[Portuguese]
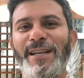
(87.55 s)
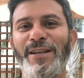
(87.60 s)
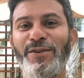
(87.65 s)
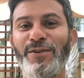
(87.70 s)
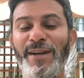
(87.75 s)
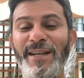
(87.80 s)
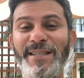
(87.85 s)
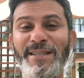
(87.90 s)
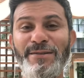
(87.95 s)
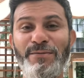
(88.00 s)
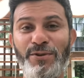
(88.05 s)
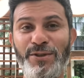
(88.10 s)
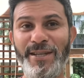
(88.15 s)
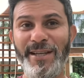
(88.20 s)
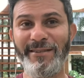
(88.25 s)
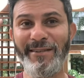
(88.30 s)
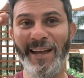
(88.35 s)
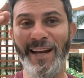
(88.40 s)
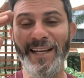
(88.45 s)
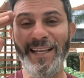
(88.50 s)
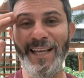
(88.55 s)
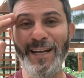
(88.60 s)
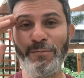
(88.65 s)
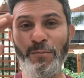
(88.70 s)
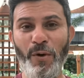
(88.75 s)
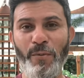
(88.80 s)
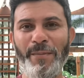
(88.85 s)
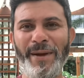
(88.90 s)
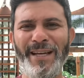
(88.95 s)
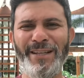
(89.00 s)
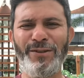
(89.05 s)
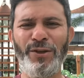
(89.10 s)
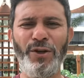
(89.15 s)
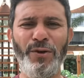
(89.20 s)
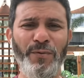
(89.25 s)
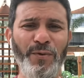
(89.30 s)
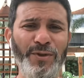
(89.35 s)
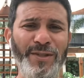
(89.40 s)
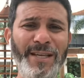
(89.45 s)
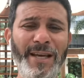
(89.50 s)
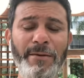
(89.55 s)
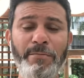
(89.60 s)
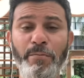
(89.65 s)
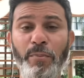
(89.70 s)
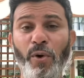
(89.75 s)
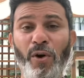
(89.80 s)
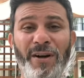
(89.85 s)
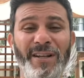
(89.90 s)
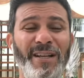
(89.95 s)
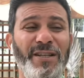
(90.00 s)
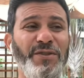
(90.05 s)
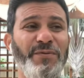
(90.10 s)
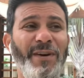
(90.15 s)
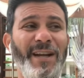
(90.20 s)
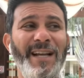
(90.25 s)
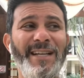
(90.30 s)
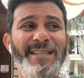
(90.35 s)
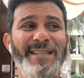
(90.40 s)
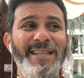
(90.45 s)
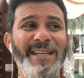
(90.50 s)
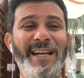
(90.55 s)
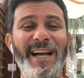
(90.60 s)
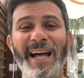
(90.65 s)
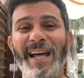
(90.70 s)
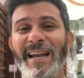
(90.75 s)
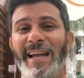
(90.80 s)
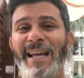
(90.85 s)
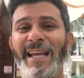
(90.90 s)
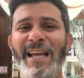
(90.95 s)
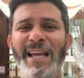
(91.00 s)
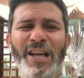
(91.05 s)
Né? Se você está naquele momento, eu não vou ser hipócrita de falar assim, cara,